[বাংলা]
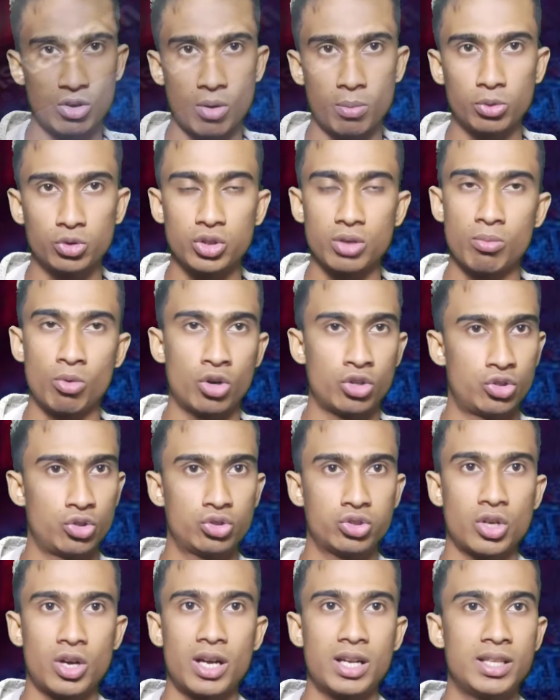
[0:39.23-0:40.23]
আপনাদের অবশ্যই
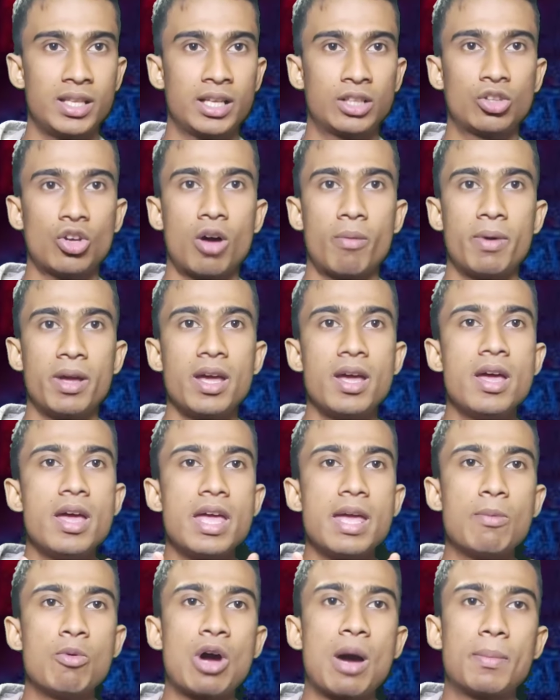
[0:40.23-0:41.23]
মনোযোগ সহকারে দেখতে হবে
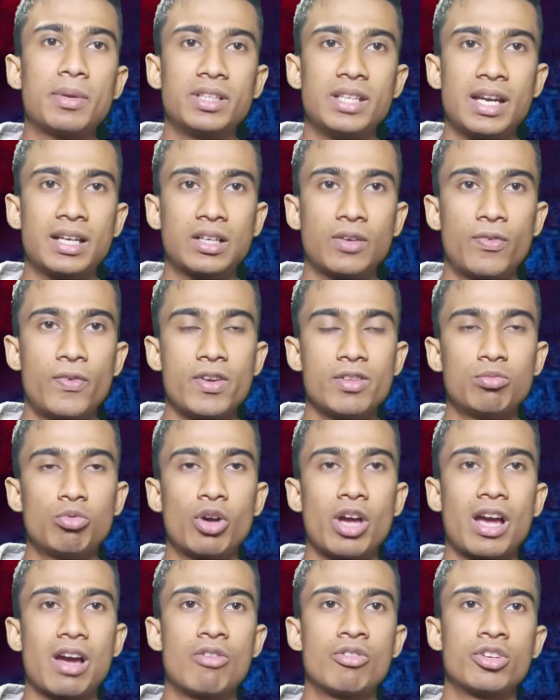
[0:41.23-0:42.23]
এবং আমাদের একটা
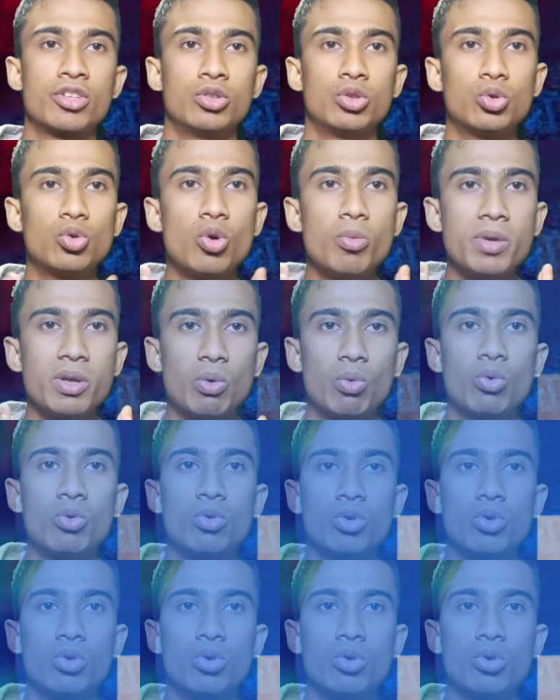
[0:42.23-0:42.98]
ফেসবুক অ্যাকাউন্ট কিন্তু খুবই